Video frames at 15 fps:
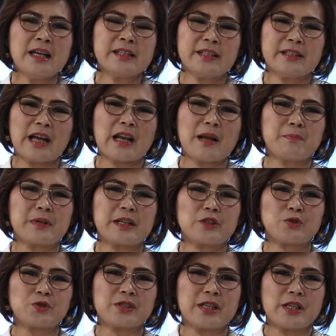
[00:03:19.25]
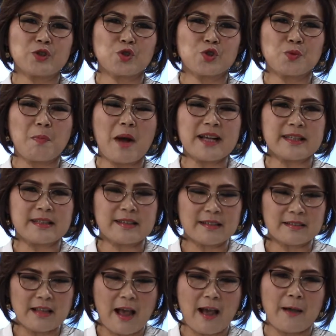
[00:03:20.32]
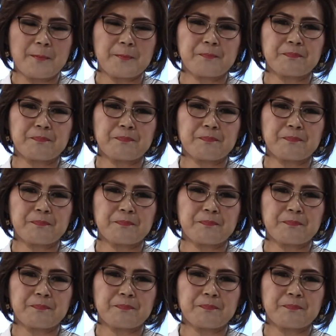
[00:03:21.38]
di dalam Kristus Yesus bagi kita.